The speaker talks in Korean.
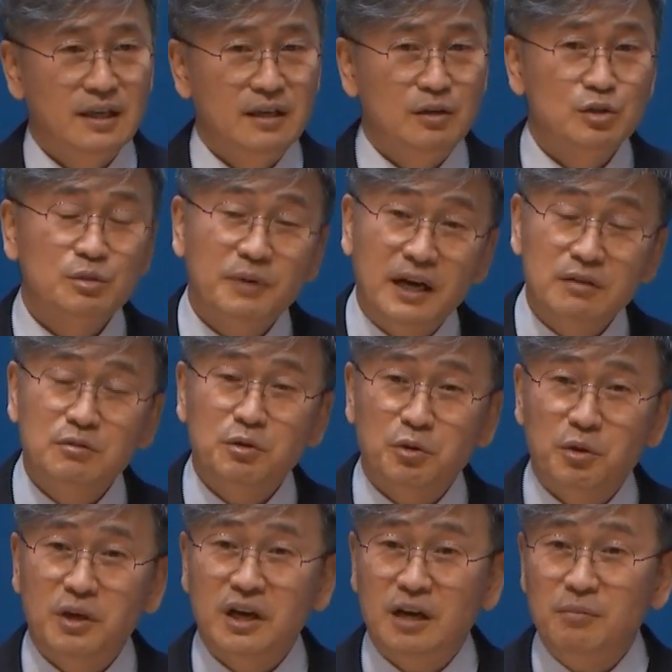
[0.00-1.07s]
요즘 한국
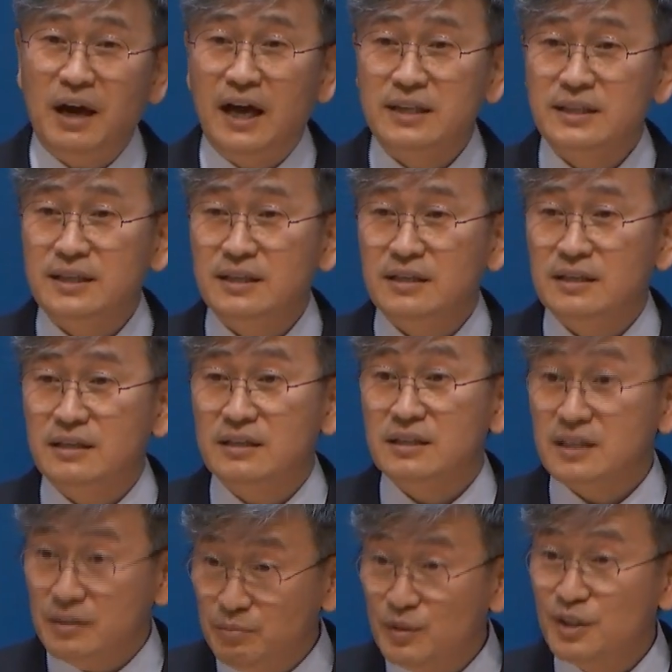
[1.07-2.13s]
교회가 많이
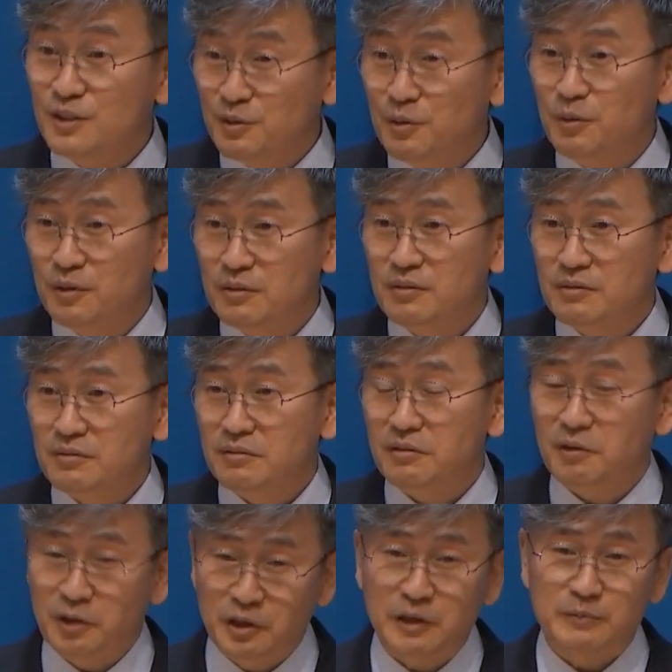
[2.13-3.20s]
힘들고
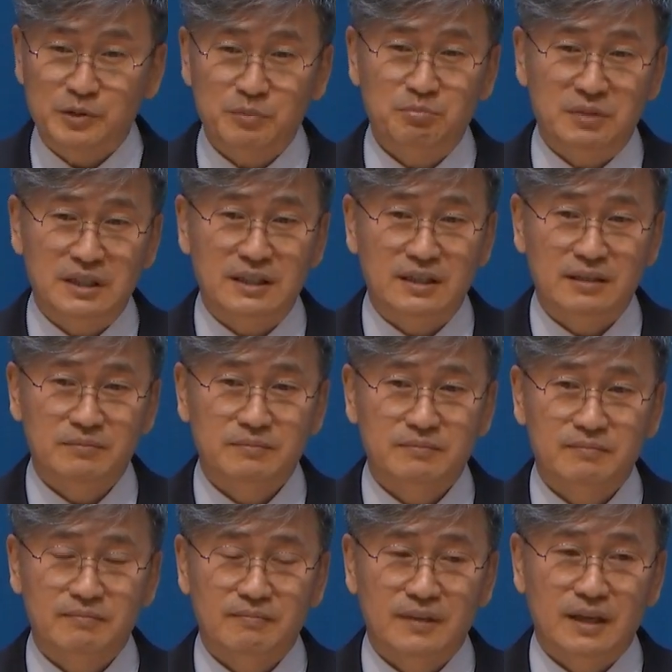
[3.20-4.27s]
어렵습니다.
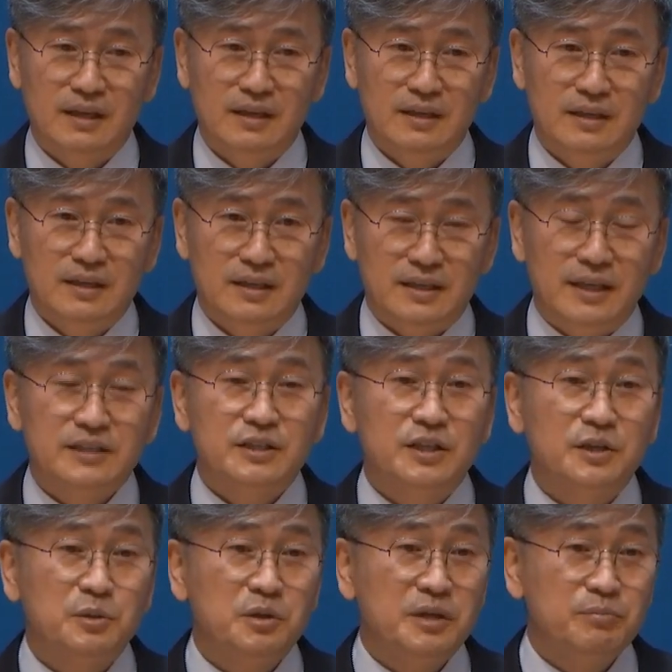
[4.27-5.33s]

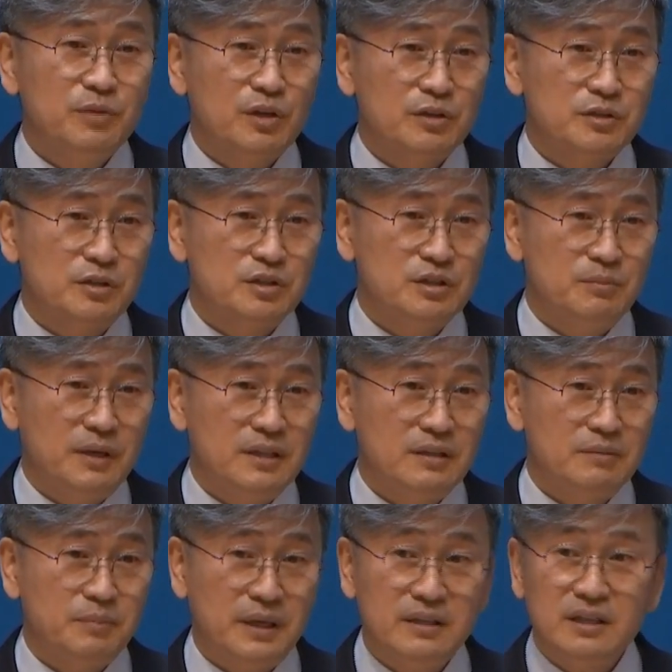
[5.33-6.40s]
예전에도
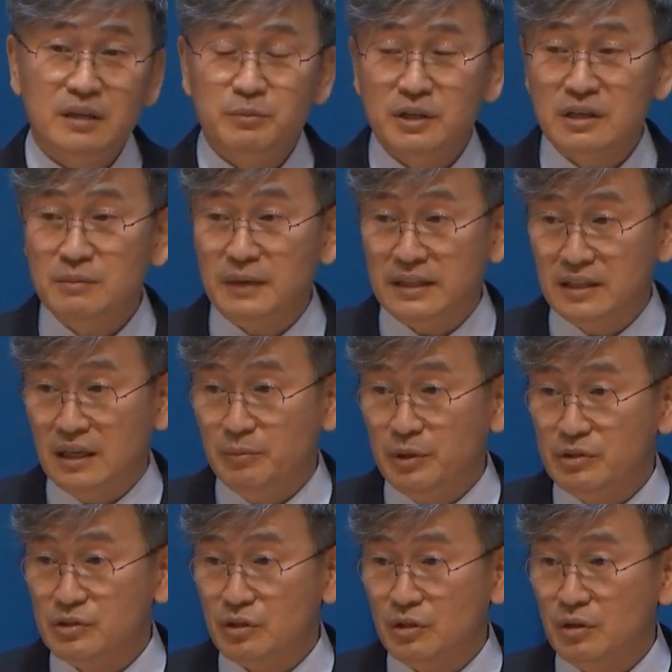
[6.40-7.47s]
힘들었었지만 팬데믹을
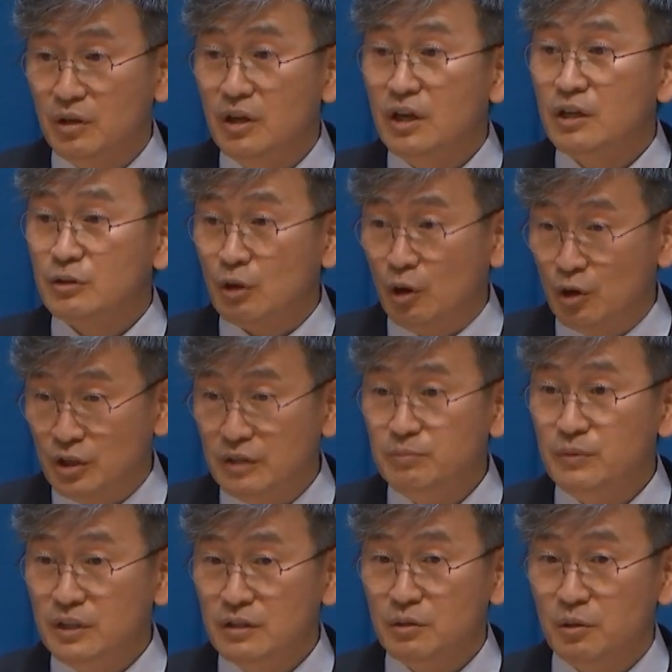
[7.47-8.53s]
만나면서 더
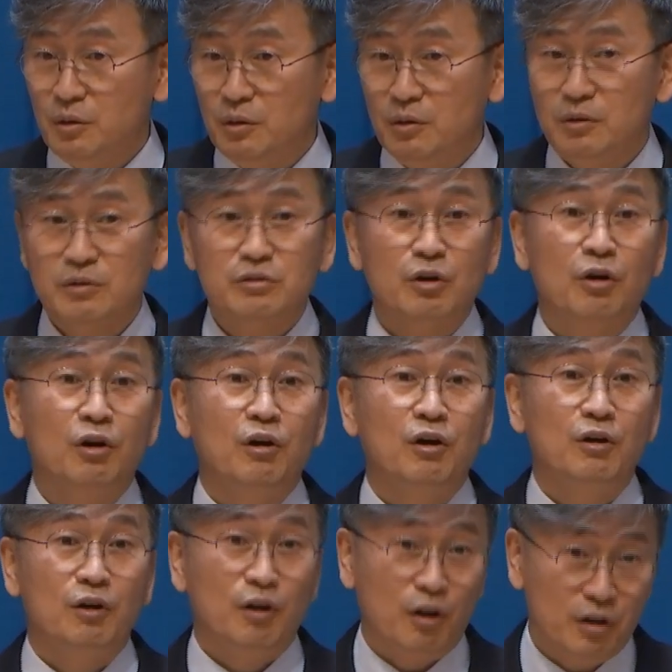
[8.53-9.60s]
힘들고
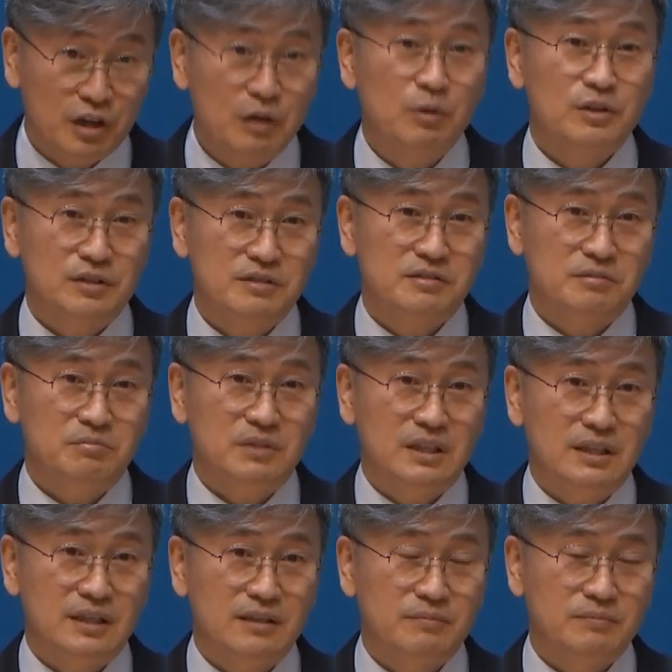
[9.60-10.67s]
더 어려워졌습니다.